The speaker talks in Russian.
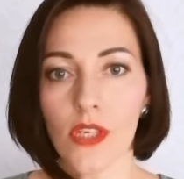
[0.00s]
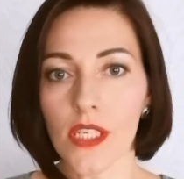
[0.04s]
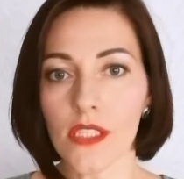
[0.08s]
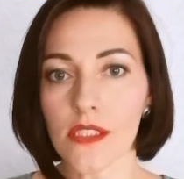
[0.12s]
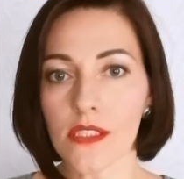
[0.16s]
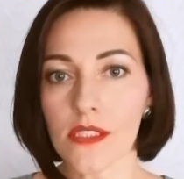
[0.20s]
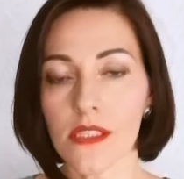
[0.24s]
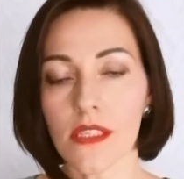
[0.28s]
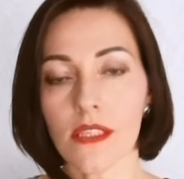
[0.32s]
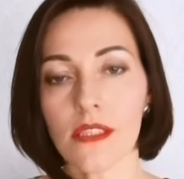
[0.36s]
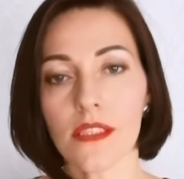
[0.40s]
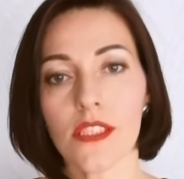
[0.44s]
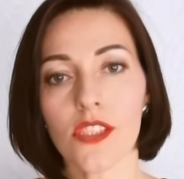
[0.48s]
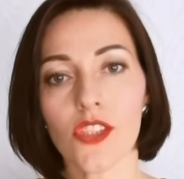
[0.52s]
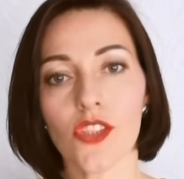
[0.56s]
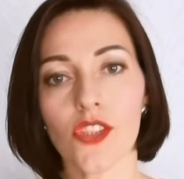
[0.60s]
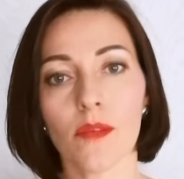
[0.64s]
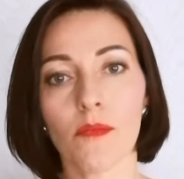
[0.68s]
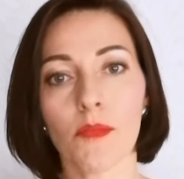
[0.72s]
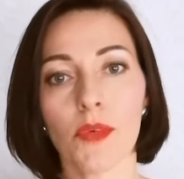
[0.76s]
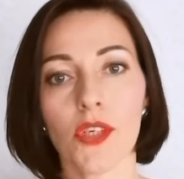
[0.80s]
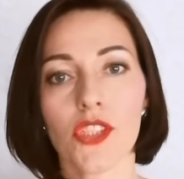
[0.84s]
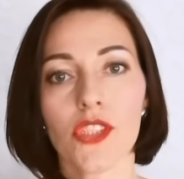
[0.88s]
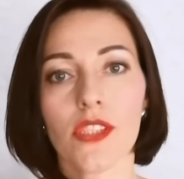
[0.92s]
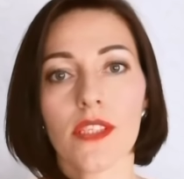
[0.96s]
как сделаешь
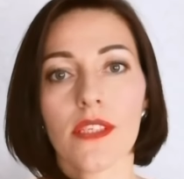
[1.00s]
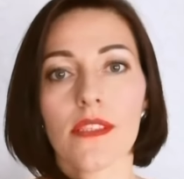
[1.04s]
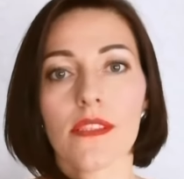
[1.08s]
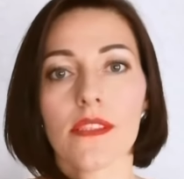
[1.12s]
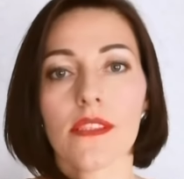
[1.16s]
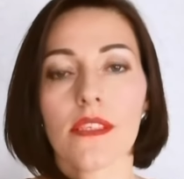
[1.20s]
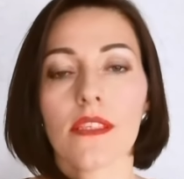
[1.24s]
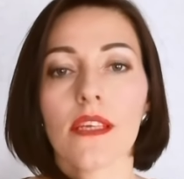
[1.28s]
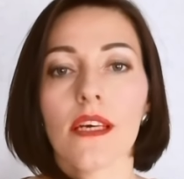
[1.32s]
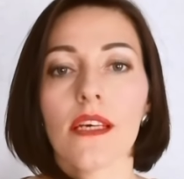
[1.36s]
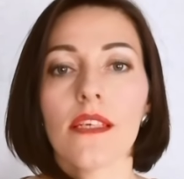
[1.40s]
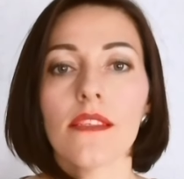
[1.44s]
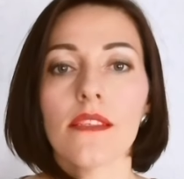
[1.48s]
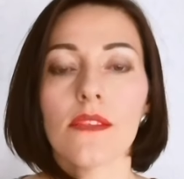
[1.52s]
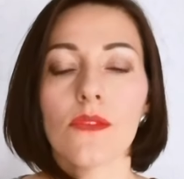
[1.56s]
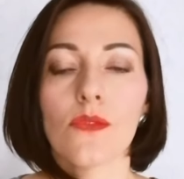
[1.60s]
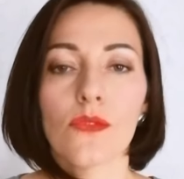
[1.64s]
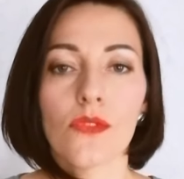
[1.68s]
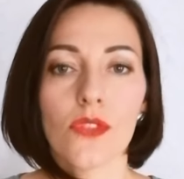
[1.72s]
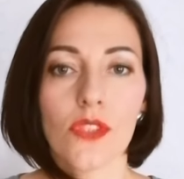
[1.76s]
домашнее задание,